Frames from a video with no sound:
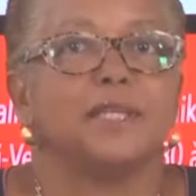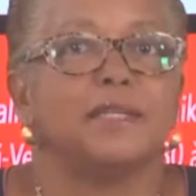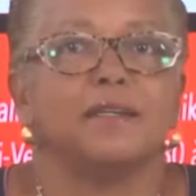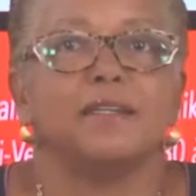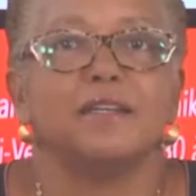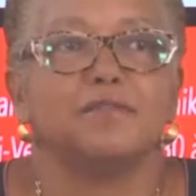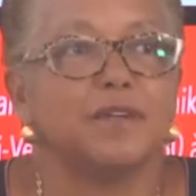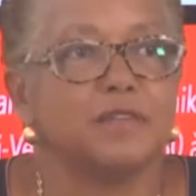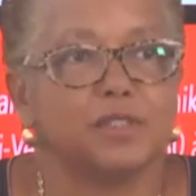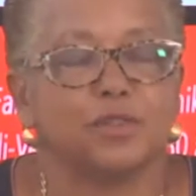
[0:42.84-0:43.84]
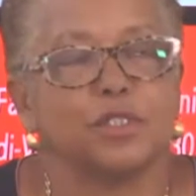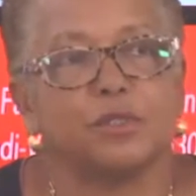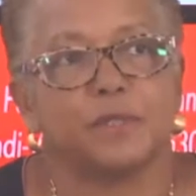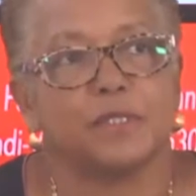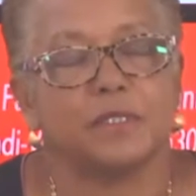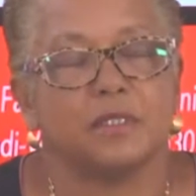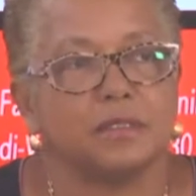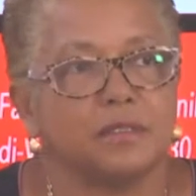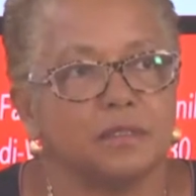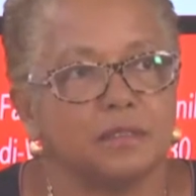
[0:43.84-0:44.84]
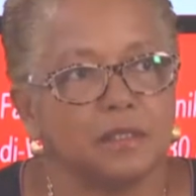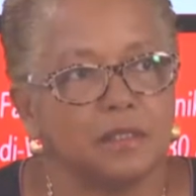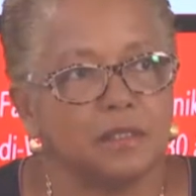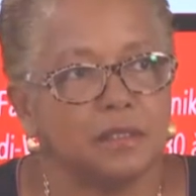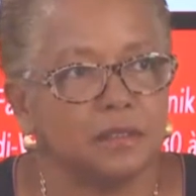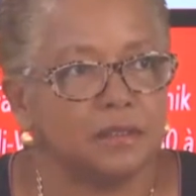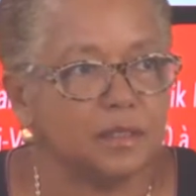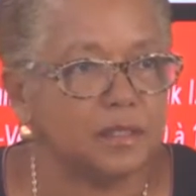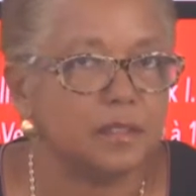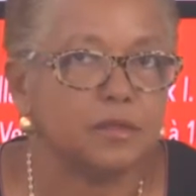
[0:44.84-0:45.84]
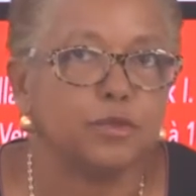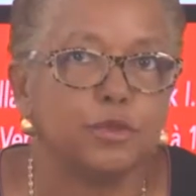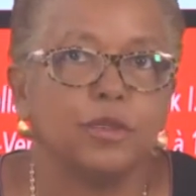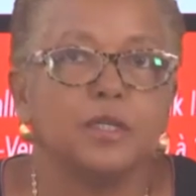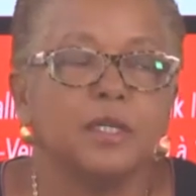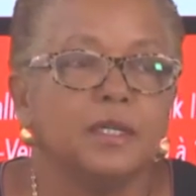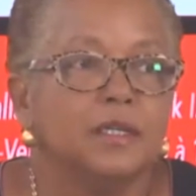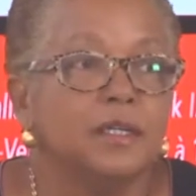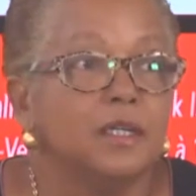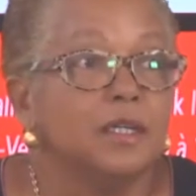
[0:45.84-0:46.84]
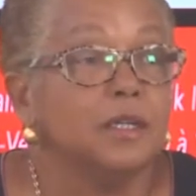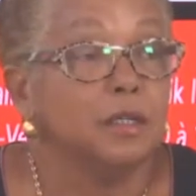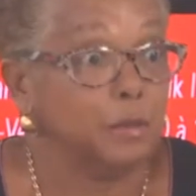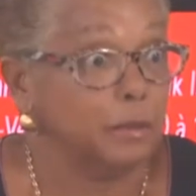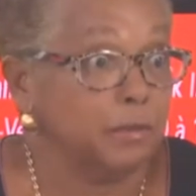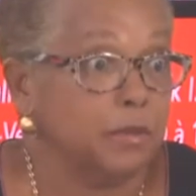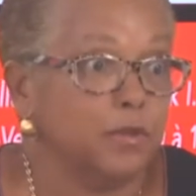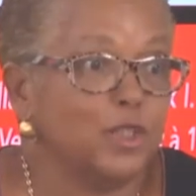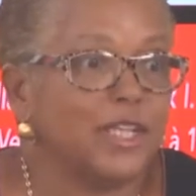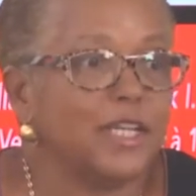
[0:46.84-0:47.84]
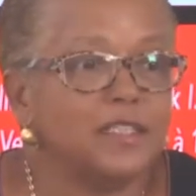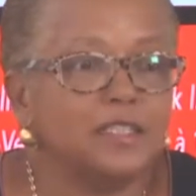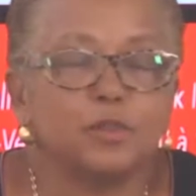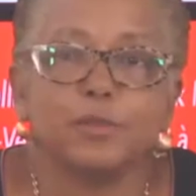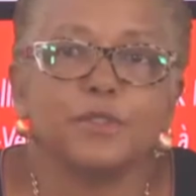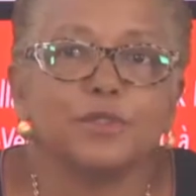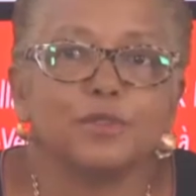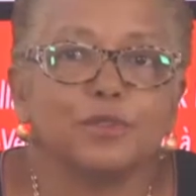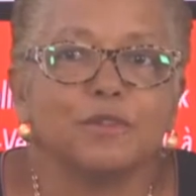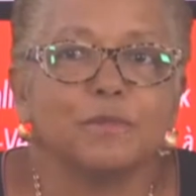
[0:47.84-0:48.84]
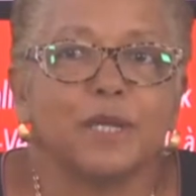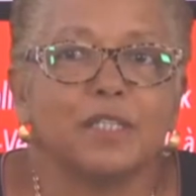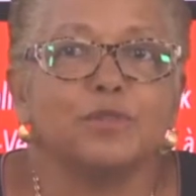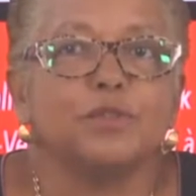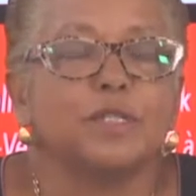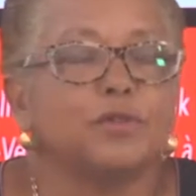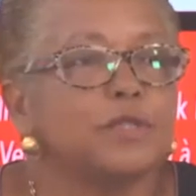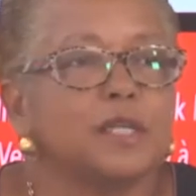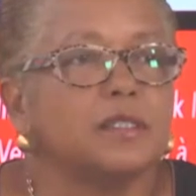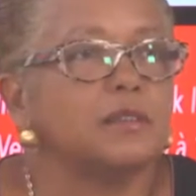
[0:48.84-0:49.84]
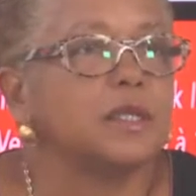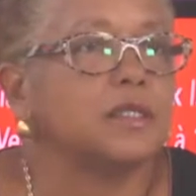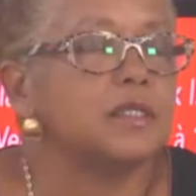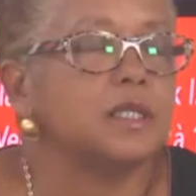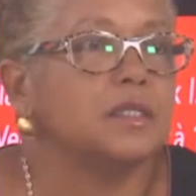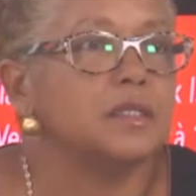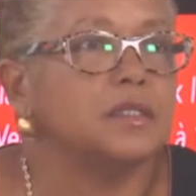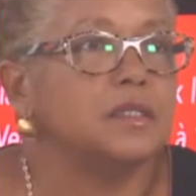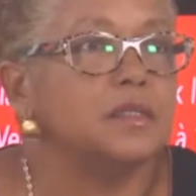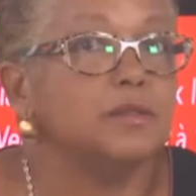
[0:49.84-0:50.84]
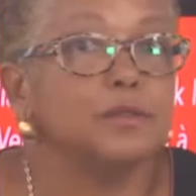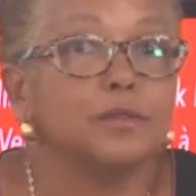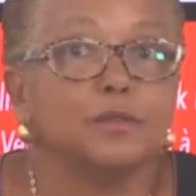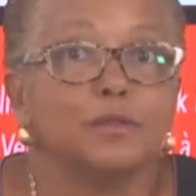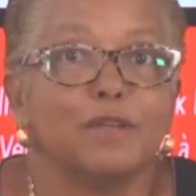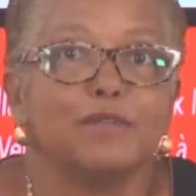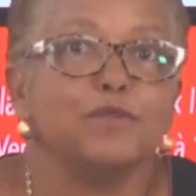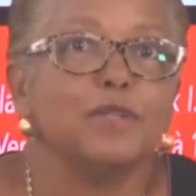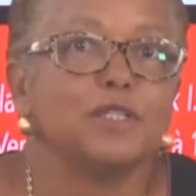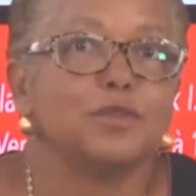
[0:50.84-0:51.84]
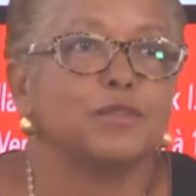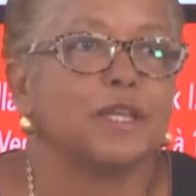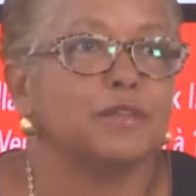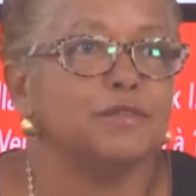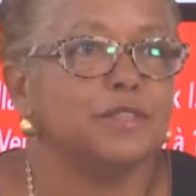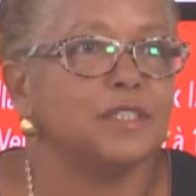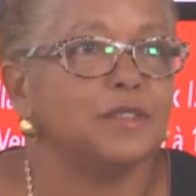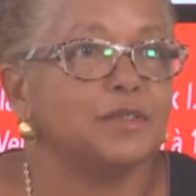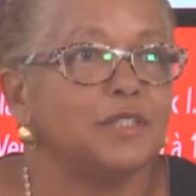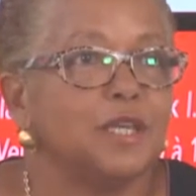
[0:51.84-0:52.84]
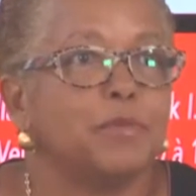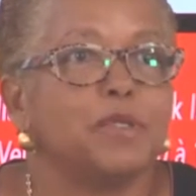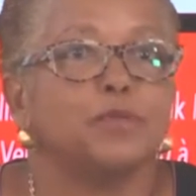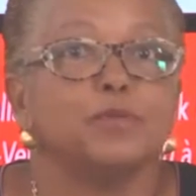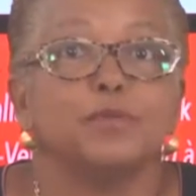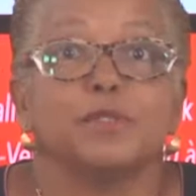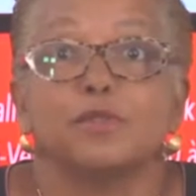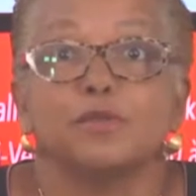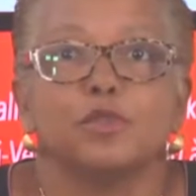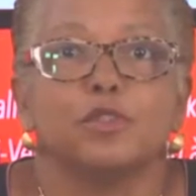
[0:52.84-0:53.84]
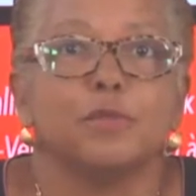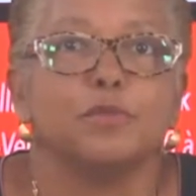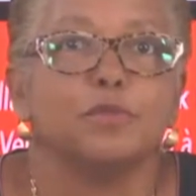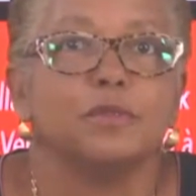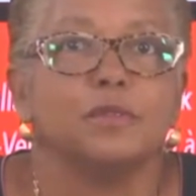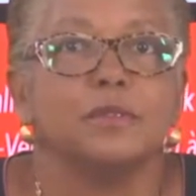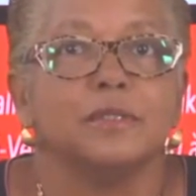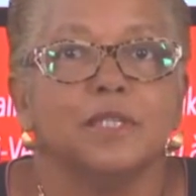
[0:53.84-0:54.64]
n'a rien à voir avec ce qui s'est passé dans, les, îles du Nord euh, ben, mon analyse, je pense que je ne vais pas rajouter à tout ce qui a, déjà été dit. Donc, on a vu la chose arriver, on n'y a pas cru parce qu'on se disait, bon, mhm.